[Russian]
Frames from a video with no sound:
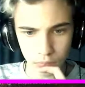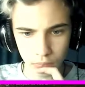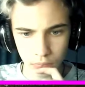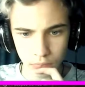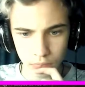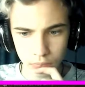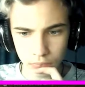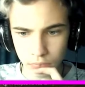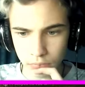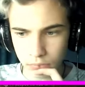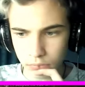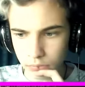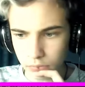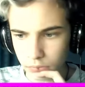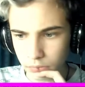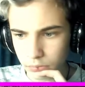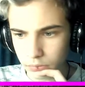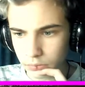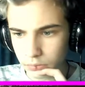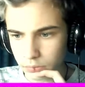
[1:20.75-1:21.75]

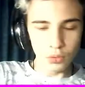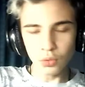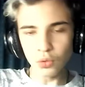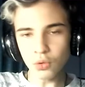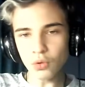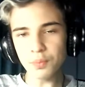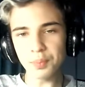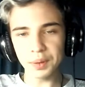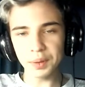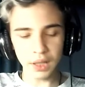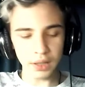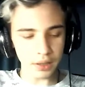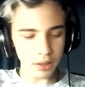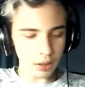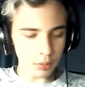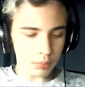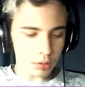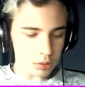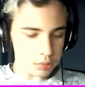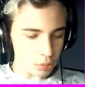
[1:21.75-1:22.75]
Ну, по
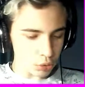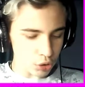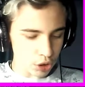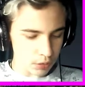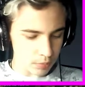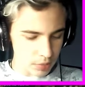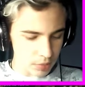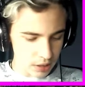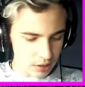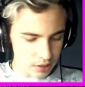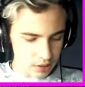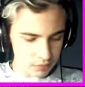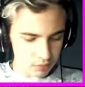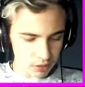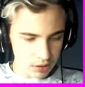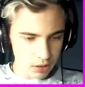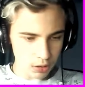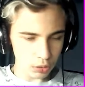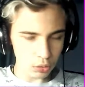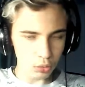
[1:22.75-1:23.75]
таким случаям надо
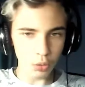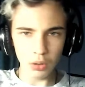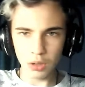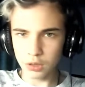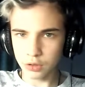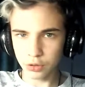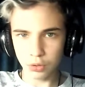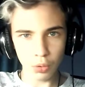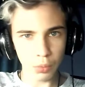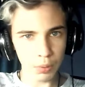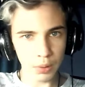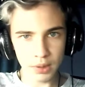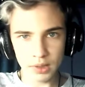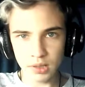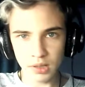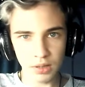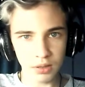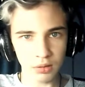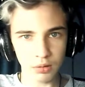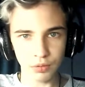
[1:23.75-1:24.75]
звонить то Толе
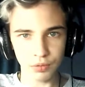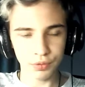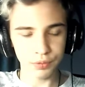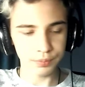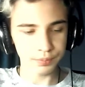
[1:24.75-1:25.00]
100%.